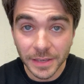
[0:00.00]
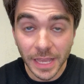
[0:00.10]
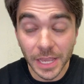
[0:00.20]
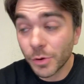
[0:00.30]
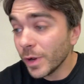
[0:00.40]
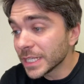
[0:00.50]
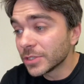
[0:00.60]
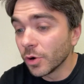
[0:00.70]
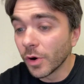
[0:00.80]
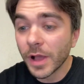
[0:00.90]
E
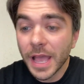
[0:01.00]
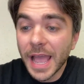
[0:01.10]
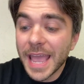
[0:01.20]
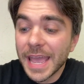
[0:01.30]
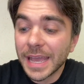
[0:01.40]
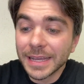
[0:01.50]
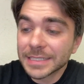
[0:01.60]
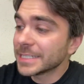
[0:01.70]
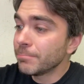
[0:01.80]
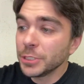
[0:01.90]
questo è
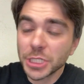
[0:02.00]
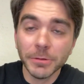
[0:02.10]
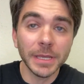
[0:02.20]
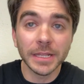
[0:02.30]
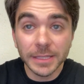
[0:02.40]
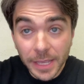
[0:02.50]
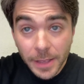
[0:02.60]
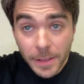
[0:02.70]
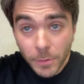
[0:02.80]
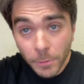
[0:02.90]

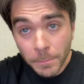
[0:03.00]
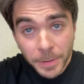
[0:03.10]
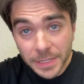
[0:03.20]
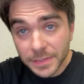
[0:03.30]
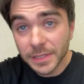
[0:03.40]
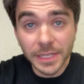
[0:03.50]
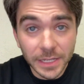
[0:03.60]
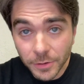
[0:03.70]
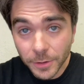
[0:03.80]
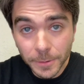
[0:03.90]
semplicemente un
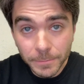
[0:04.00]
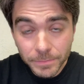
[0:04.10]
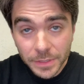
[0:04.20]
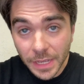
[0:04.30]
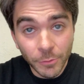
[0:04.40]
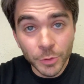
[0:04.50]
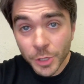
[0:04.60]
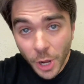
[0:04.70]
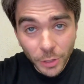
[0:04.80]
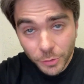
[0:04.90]
pettinino, è un
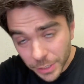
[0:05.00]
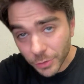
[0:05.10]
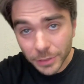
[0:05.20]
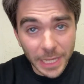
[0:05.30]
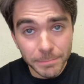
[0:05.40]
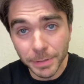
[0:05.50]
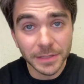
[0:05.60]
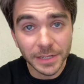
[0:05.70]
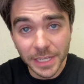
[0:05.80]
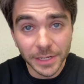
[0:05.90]
nodo che torna al
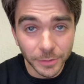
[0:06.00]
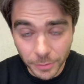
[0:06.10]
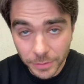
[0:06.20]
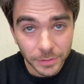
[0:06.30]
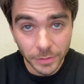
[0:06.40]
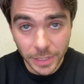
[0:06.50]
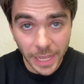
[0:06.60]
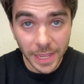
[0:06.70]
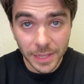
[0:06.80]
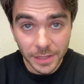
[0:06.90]
pettinino,
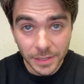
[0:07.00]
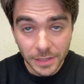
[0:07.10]
ok?